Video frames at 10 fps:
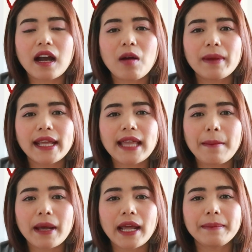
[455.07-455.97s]
เขาไม่ได้
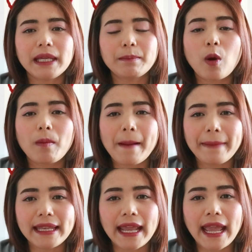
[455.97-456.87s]
ทำอะไรผิดผมอะ
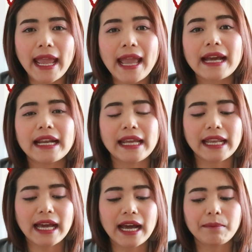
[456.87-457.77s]
ผิดเองอะไร
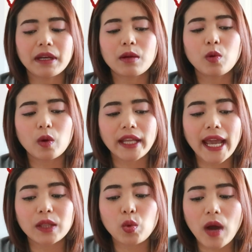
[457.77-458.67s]
เงี้ยนะคะ มันก็พูด
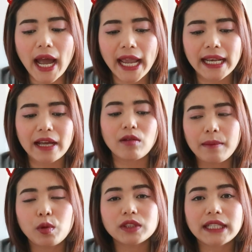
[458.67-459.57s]
แก้ตัวให้แล้ว
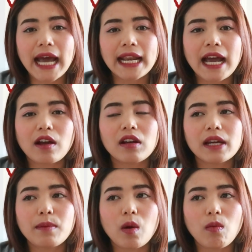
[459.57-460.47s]
ผู้จัดการนะคะ ก็
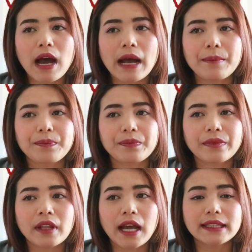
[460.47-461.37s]
เลยบอกว่า
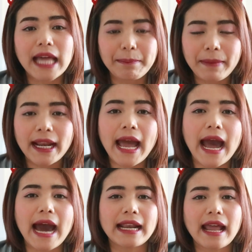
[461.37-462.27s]
ตัดปัญ
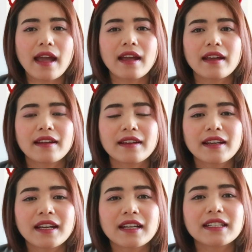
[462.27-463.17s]
หานะ
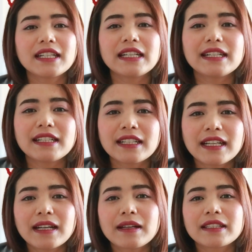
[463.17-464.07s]
คือ
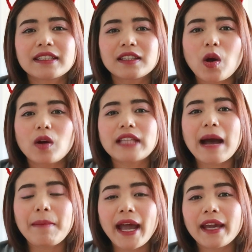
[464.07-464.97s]
น้อง
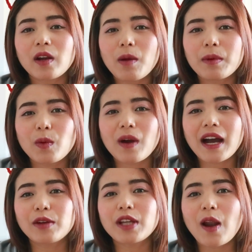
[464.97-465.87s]
ทำให้ครอบครัว
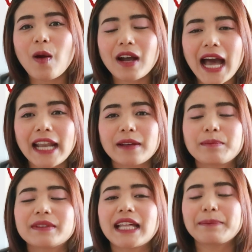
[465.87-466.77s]
เขาทะเลาะกัน
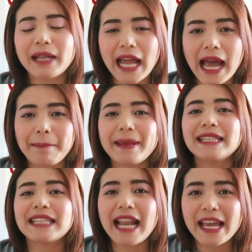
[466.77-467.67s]
ตัดปัญหา
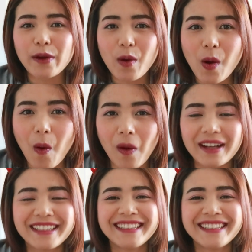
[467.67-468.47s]
พี่จะไล่น้องออก